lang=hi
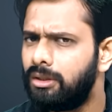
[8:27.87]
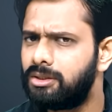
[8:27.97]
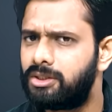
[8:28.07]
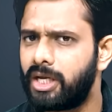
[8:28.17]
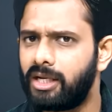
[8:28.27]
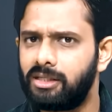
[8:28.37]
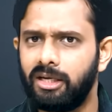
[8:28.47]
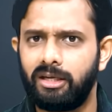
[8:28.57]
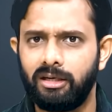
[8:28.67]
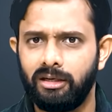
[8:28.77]
जैसे
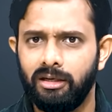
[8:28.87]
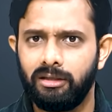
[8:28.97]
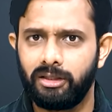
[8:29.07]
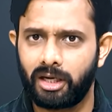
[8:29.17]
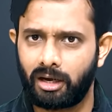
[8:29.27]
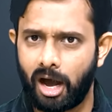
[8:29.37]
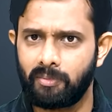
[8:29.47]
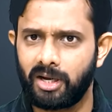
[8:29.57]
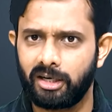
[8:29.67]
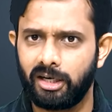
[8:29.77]
ही ये
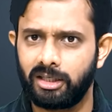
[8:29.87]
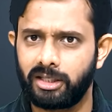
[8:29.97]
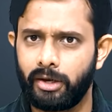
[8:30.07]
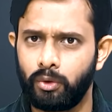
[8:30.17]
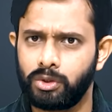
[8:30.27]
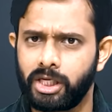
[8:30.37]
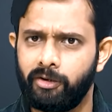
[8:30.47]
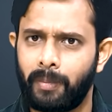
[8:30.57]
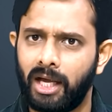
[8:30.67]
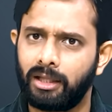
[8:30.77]
काम करने लग जाए उसके
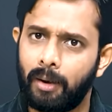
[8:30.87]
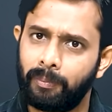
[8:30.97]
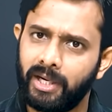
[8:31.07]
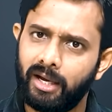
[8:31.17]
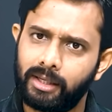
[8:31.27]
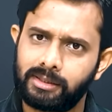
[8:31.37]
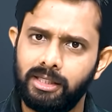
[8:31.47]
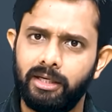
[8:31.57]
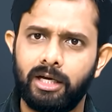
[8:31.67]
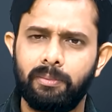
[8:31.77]
बाद अपने
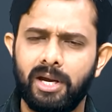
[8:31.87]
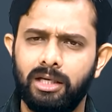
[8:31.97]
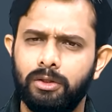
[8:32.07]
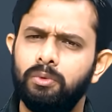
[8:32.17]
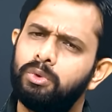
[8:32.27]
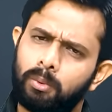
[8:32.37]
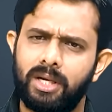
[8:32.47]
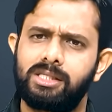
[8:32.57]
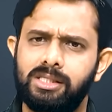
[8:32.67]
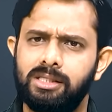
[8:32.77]
असली रंग पे आ जाओ तो
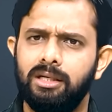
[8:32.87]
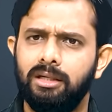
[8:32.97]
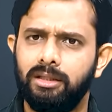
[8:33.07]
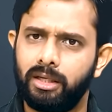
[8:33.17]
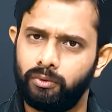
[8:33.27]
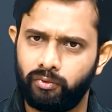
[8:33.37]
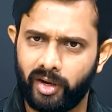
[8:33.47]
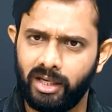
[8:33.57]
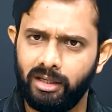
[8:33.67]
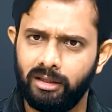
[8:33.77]
बस ये
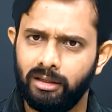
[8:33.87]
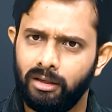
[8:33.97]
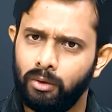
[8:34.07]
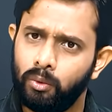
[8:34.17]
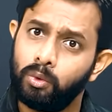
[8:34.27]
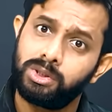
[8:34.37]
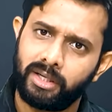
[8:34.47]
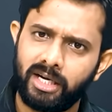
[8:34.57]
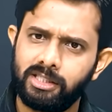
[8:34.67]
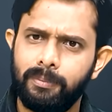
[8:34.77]
वही उस
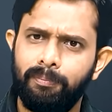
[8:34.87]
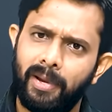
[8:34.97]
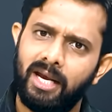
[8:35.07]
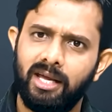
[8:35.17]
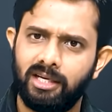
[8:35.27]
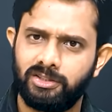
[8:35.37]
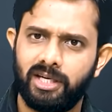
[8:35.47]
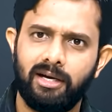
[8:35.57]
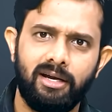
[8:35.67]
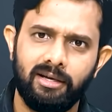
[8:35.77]
रंग से पहले का चेहरा है